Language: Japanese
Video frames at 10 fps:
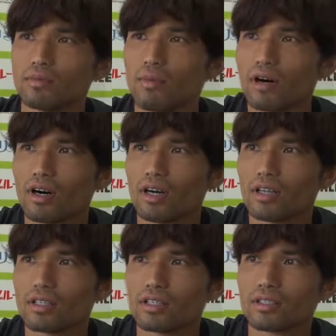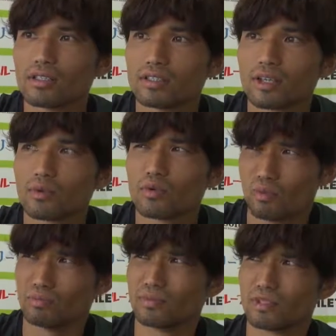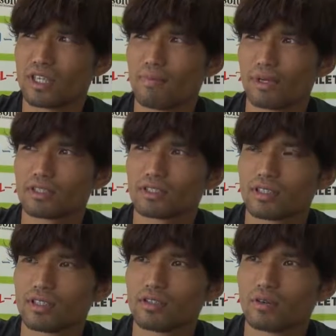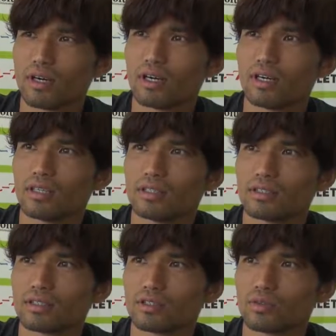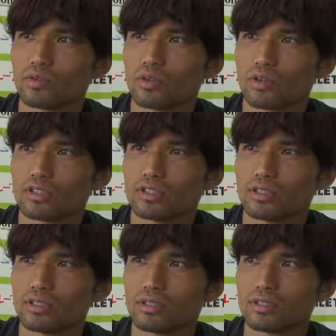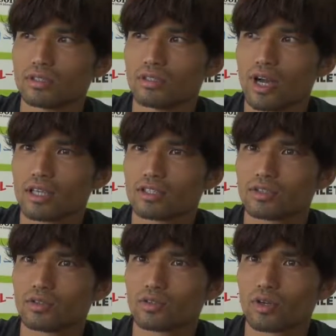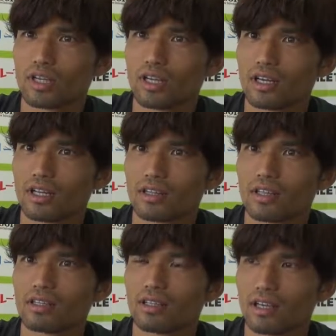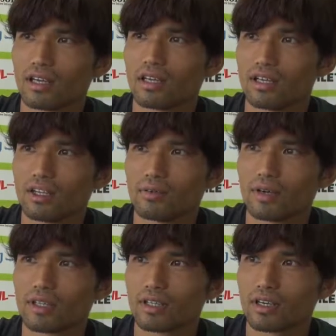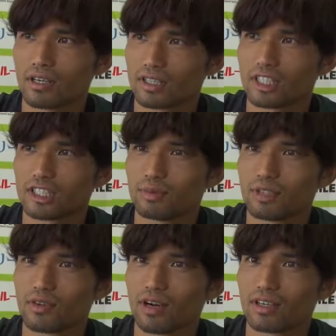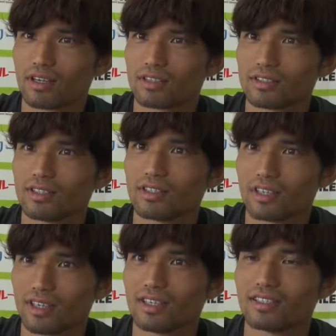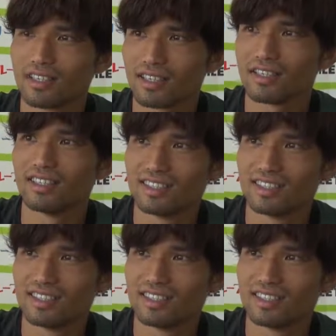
まあ、しかも先発っていうのは、うん、その浦安の時以来だったんで、うん、まあ、なんか久しぶりの感覚っていうか、なんか